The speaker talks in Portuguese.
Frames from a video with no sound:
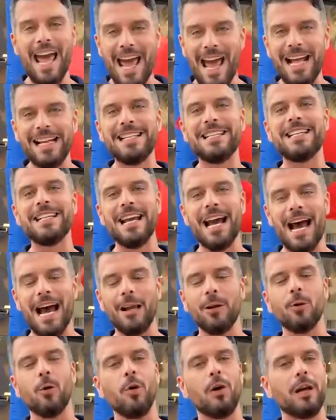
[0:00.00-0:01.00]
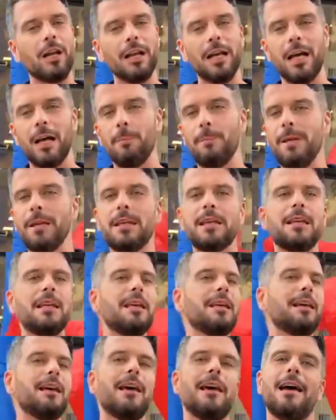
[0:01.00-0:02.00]
é Diálogo Clube,
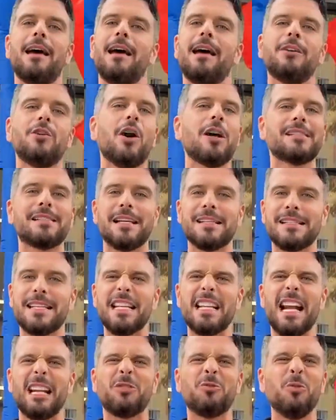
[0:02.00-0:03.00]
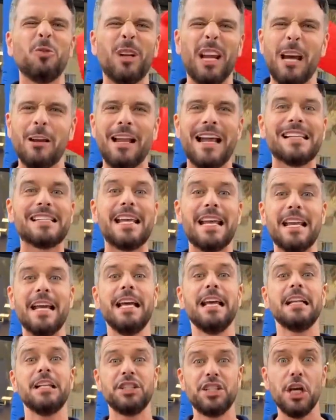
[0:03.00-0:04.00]
que é a nossa assinatura, é
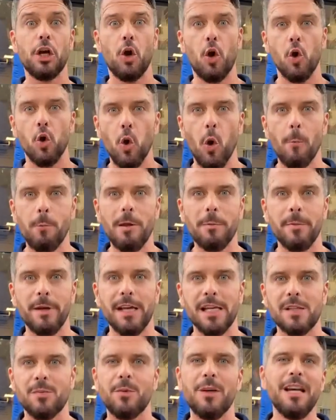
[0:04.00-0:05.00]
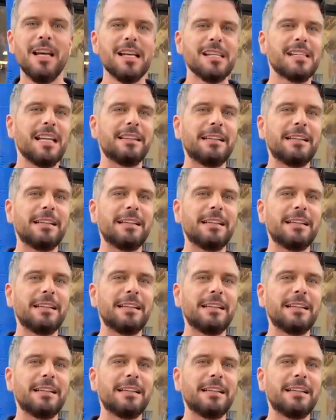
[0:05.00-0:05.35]
lazer de clube mesmo.